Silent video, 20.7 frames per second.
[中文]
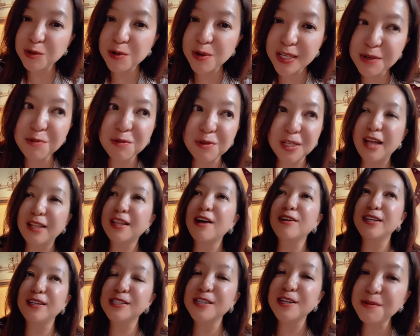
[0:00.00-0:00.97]
脱衣舞娘到
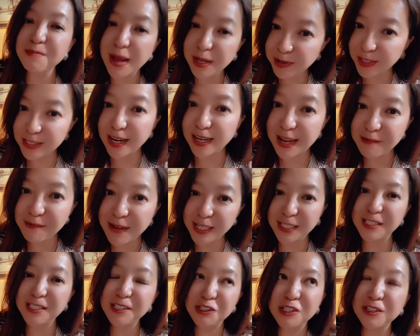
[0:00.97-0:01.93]
你的生日派对上来为你
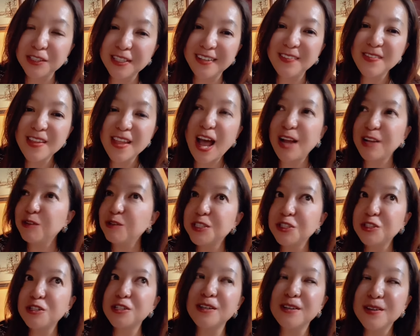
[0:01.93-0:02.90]
庆生的啊，尤其
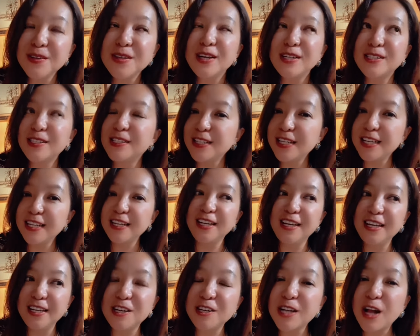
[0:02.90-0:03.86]
这是这是
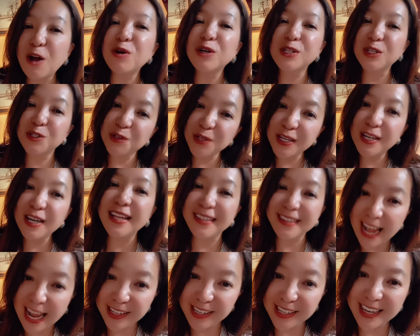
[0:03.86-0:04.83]
你成长过程中一个很
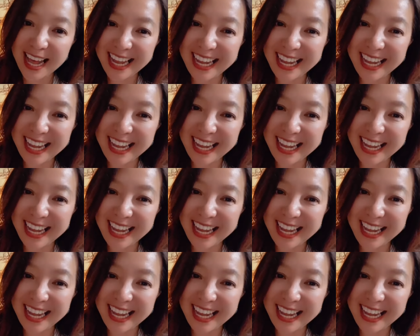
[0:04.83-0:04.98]
大的遗憾。